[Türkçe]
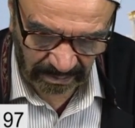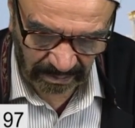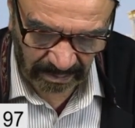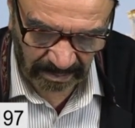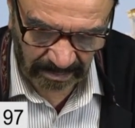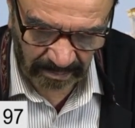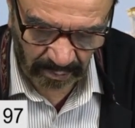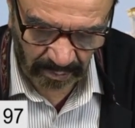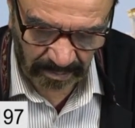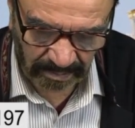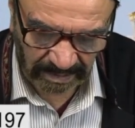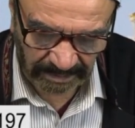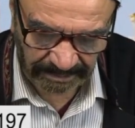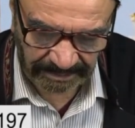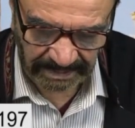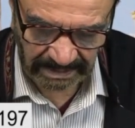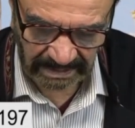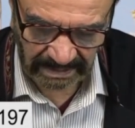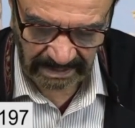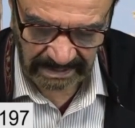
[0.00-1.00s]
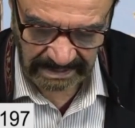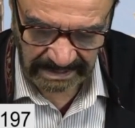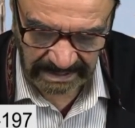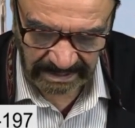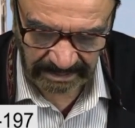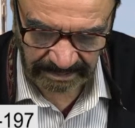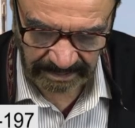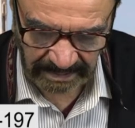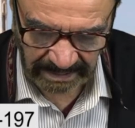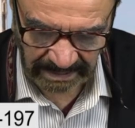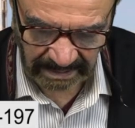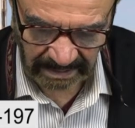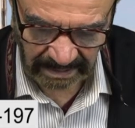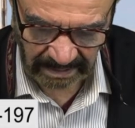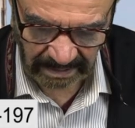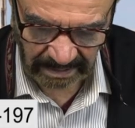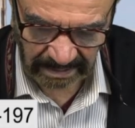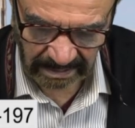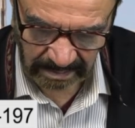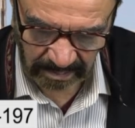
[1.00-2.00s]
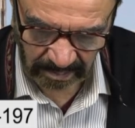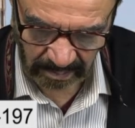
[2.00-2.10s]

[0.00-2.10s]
umumi prensiplere